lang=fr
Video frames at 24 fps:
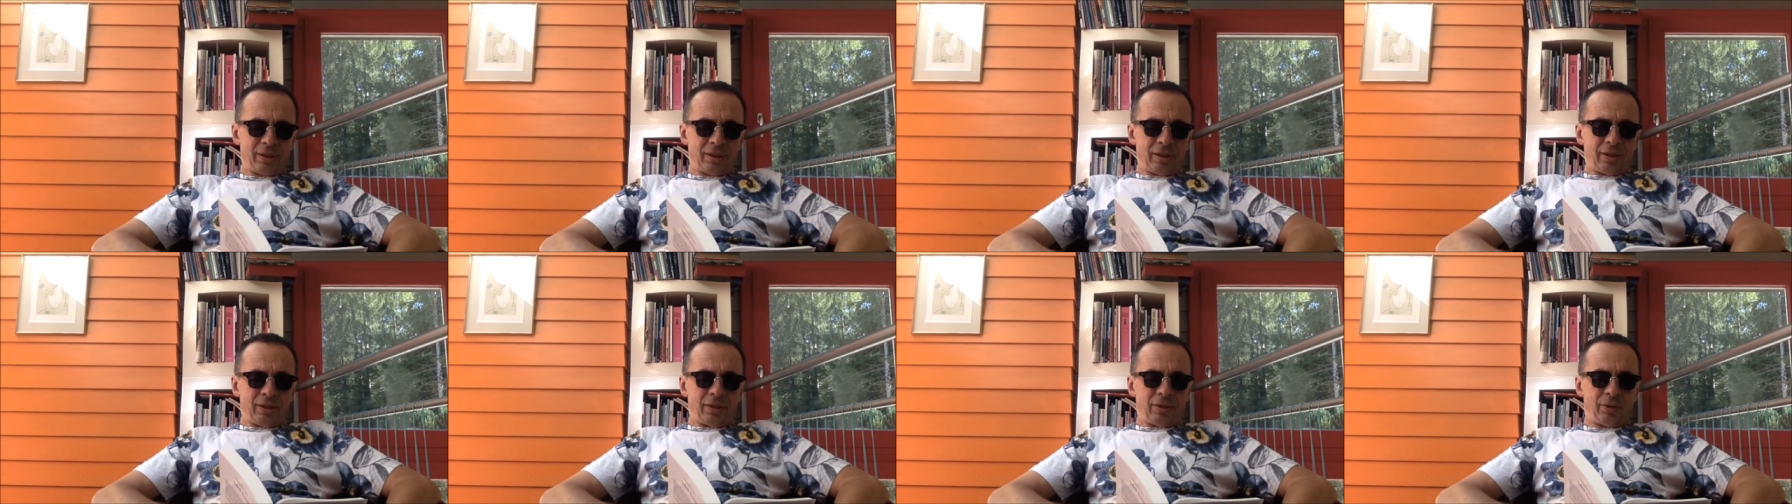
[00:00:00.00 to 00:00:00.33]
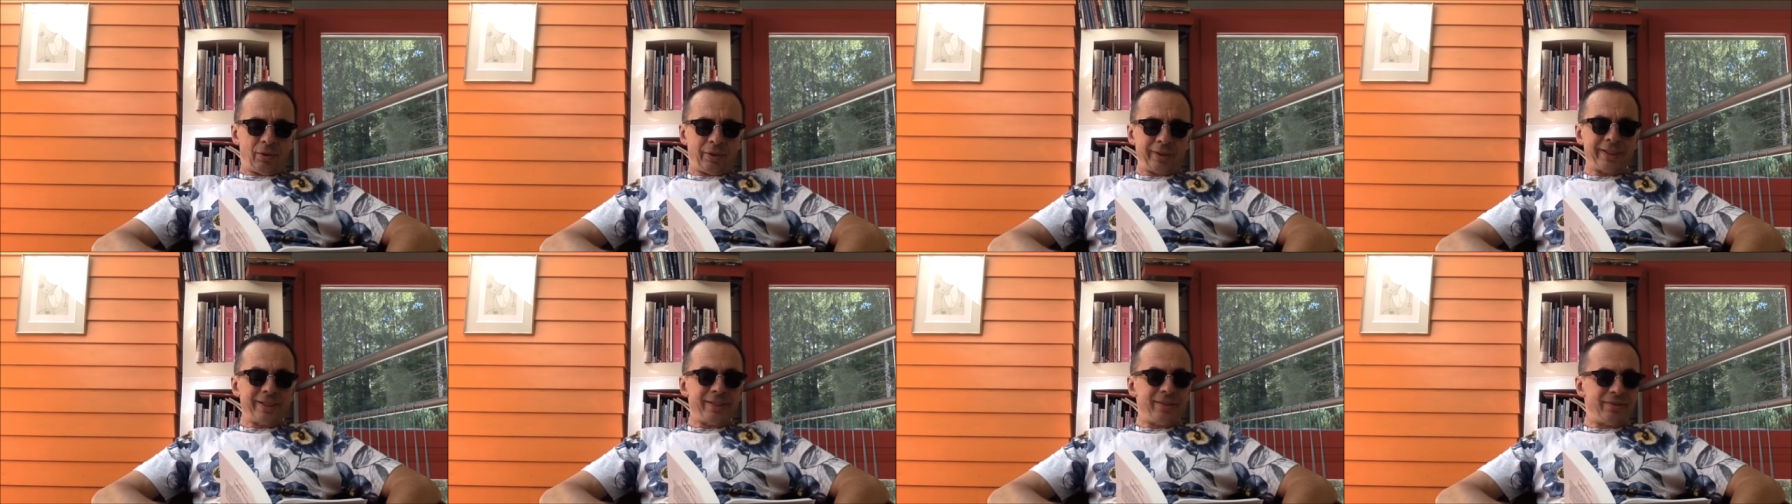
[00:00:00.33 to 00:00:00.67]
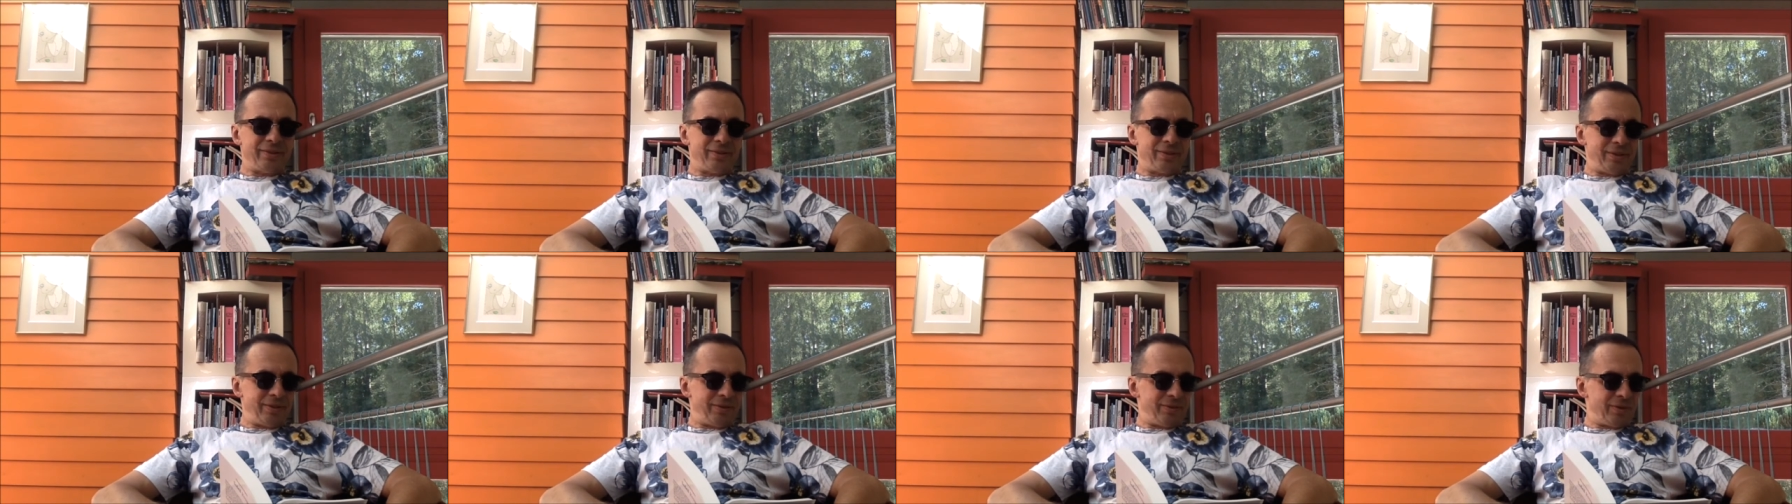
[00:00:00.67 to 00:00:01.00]
En
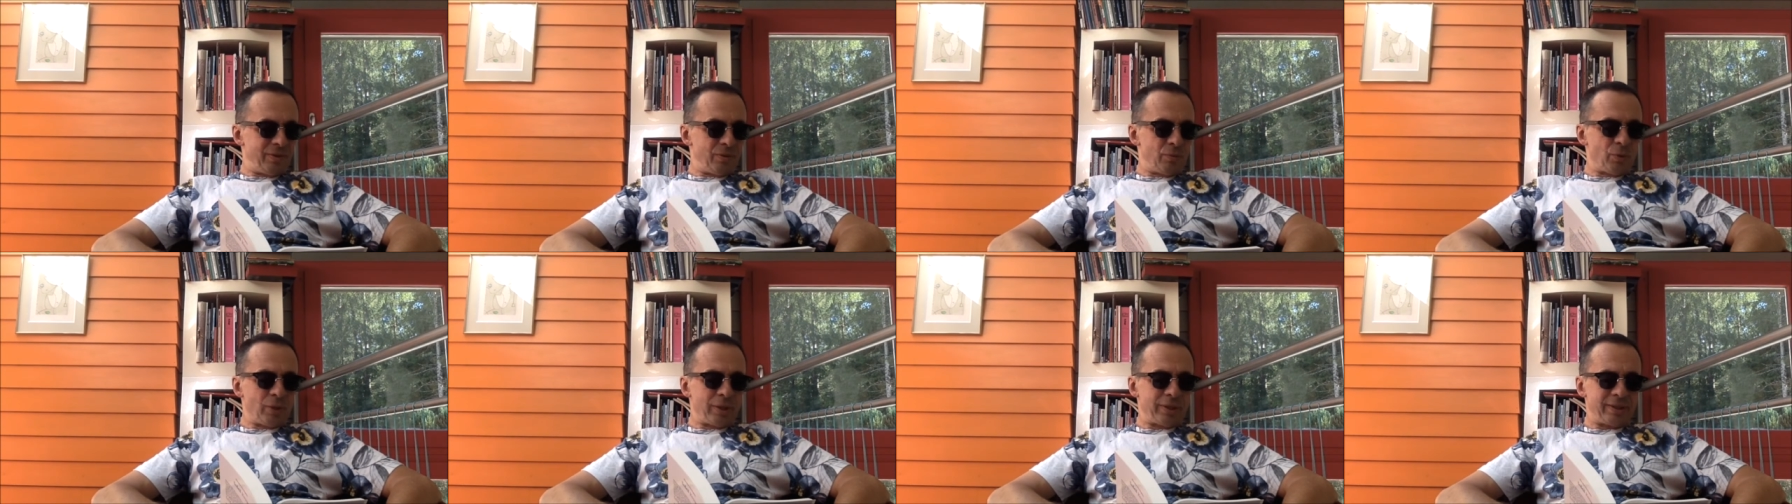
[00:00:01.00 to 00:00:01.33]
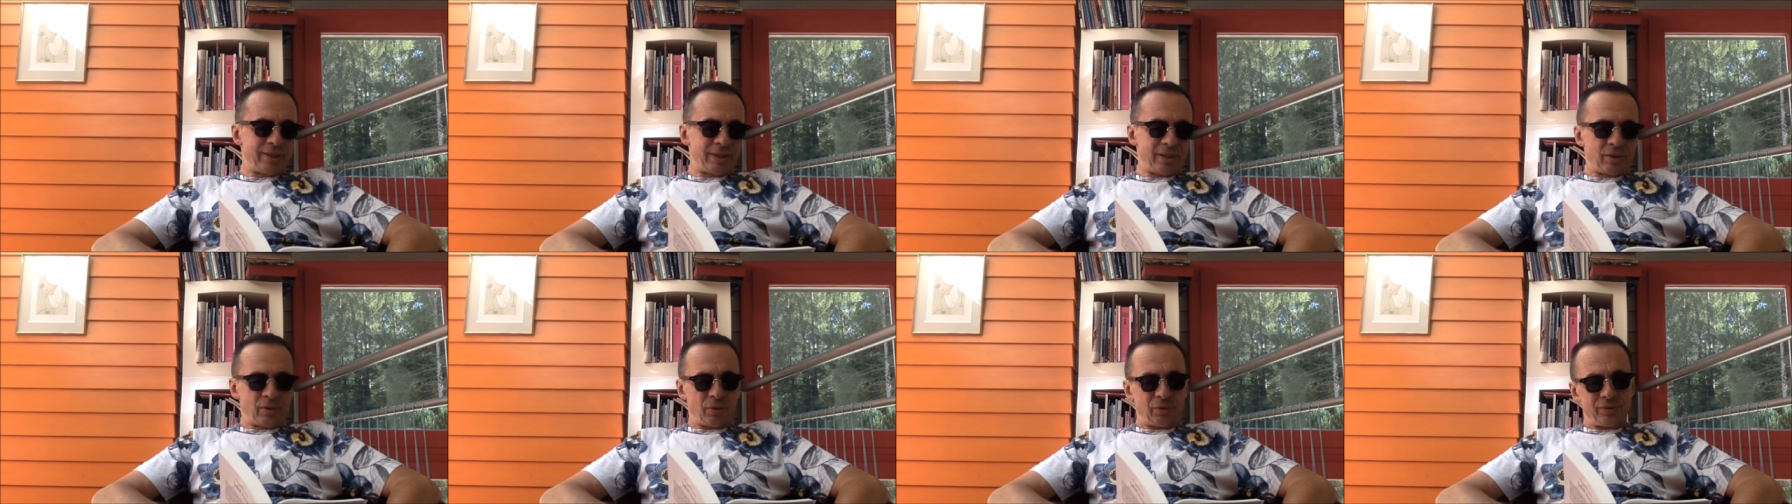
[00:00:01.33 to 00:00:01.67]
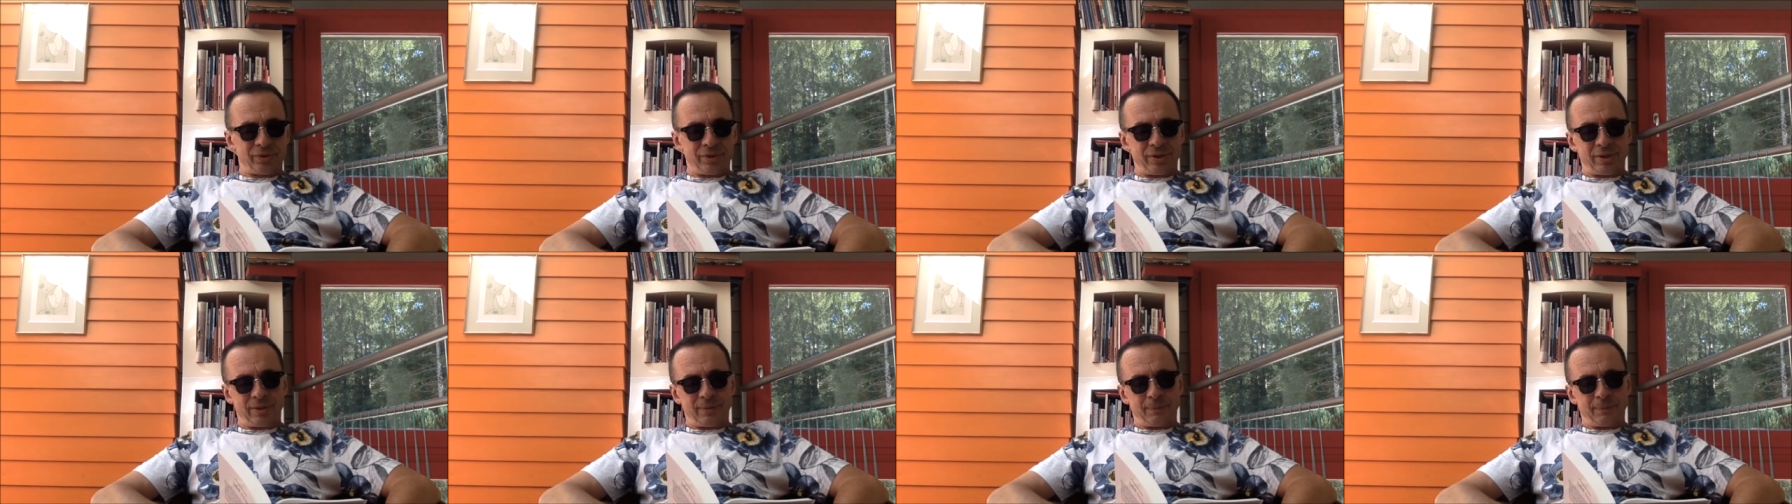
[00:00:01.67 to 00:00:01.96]
réalité, c'est moi qui ai grandi.